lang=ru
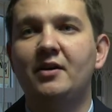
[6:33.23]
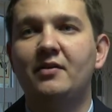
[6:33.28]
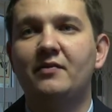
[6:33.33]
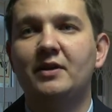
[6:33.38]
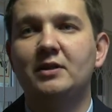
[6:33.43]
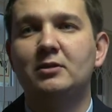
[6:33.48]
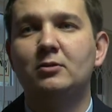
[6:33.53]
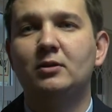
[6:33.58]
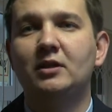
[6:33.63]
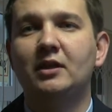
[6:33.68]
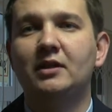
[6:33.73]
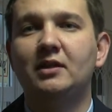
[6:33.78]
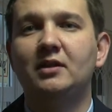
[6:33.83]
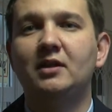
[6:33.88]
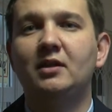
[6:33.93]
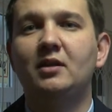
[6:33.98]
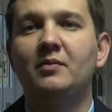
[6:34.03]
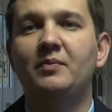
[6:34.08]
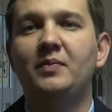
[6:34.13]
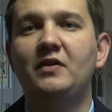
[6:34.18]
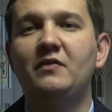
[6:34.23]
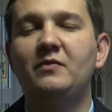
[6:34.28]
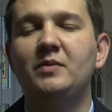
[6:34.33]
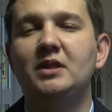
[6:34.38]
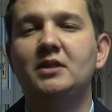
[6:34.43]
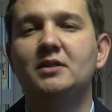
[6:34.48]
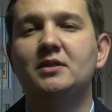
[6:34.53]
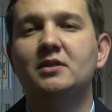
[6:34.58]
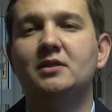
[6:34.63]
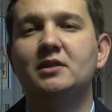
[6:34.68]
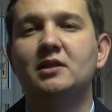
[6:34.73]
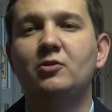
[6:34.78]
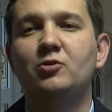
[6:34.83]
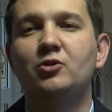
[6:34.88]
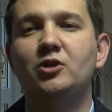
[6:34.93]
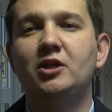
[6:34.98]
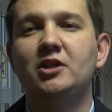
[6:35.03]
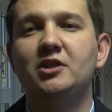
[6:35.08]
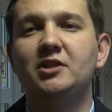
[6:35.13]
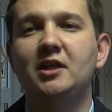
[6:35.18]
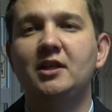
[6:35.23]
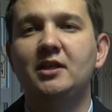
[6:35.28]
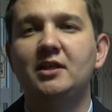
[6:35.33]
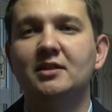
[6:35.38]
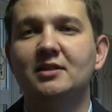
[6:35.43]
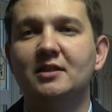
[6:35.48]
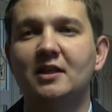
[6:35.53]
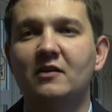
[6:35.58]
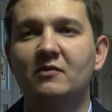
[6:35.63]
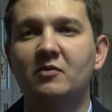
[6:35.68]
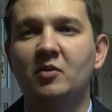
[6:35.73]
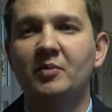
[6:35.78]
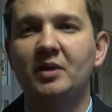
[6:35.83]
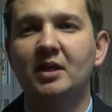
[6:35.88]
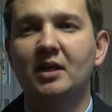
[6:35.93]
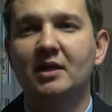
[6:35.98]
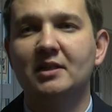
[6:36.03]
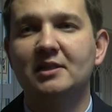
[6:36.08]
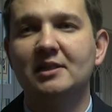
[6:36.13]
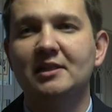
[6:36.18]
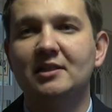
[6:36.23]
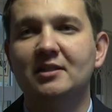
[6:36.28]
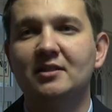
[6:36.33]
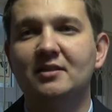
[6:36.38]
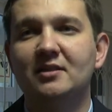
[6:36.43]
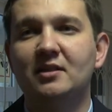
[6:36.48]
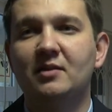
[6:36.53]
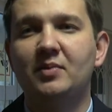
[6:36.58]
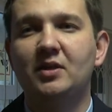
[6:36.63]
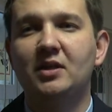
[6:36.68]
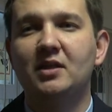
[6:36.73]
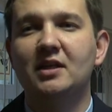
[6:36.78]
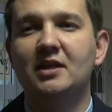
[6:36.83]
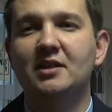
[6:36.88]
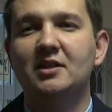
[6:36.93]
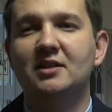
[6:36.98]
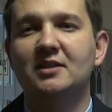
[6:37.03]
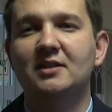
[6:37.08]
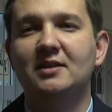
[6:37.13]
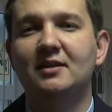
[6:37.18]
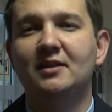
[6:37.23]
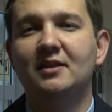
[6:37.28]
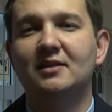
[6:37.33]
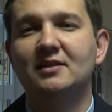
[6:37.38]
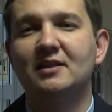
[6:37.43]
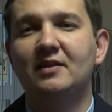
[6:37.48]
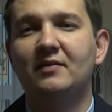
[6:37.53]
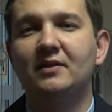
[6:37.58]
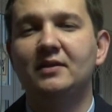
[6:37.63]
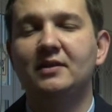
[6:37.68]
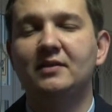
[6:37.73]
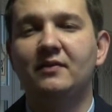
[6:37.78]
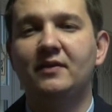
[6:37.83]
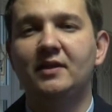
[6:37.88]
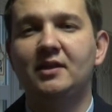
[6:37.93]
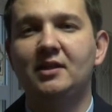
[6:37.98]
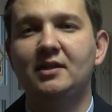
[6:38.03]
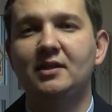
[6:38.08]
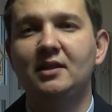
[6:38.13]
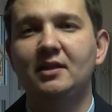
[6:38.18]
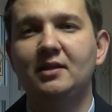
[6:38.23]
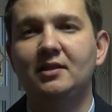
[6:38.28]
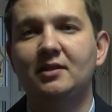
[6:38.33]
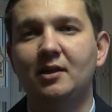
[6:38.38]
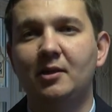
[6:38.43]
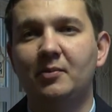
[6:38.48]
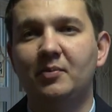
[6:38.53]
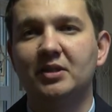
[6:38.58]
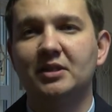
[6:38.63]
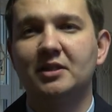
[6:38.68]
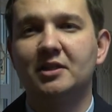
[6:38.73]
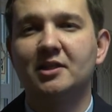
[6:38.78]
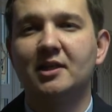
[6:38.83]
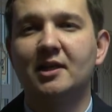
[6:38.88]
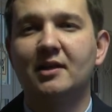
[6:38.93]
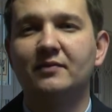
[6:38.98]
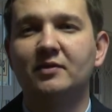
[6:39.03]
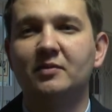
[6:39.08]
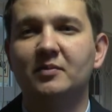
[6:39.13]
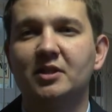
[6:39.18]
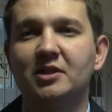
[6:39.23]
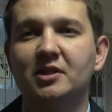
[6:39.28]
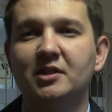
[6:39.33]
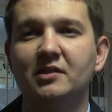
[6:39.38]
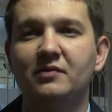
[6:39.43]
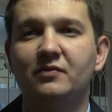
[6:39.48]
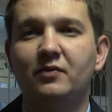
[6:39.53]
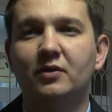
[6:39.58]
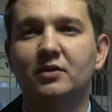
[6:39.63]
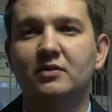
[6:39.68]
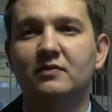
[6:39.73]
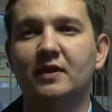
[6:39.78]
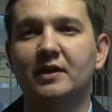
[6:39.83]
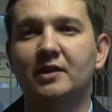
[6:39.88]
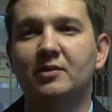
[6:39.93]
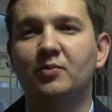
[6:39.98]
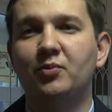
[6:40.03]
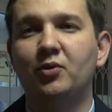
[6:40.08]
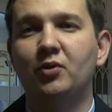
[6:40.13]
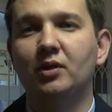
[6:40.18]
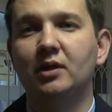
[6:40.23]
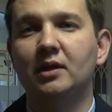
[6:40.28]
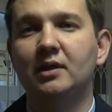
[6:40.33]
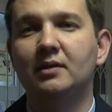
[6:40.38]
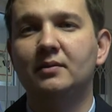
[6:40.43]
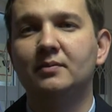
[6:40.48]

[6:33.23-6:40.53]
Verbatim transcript: В результате ДТП в медицинское учреждение с травмами различной степени тяжести доставлены водитель и три пассажира автомашины Volkswagen Polo.